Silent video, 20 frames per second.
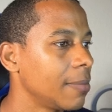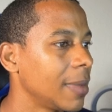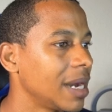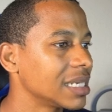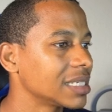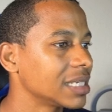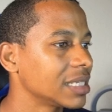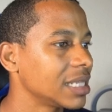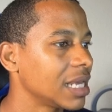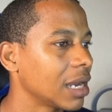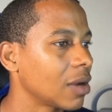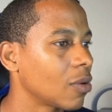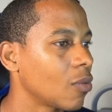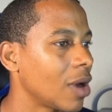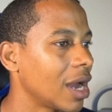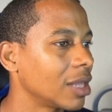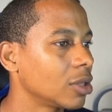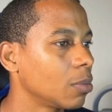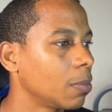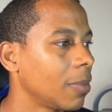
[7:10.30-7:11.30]
mais
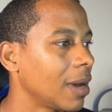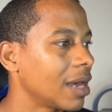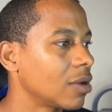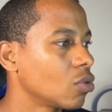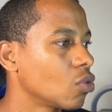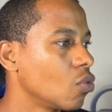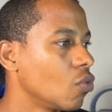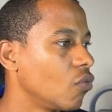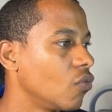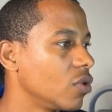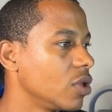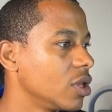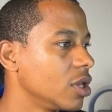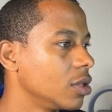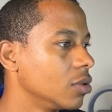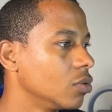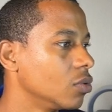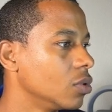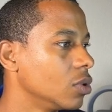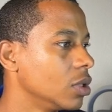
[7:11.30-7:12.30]
adequado para o
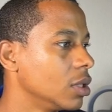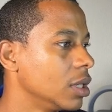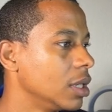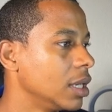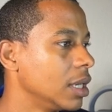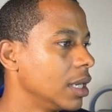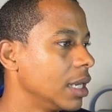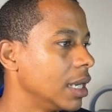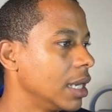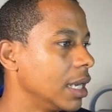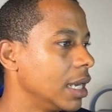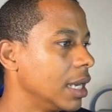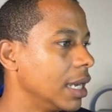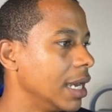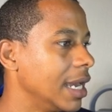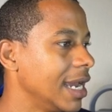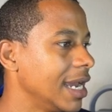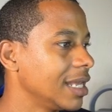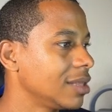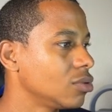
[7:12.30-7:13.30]
governo
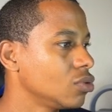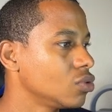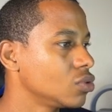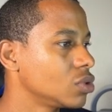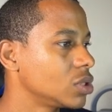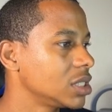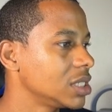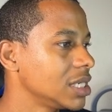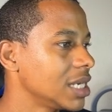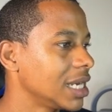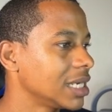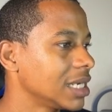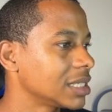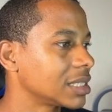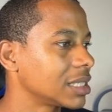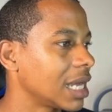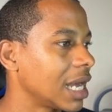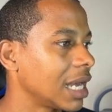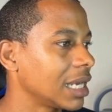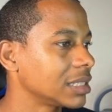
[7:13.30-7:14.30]
reduzir as
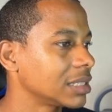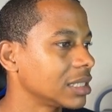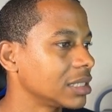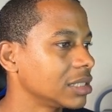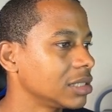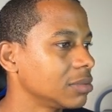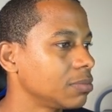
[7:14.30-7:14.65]
taxas de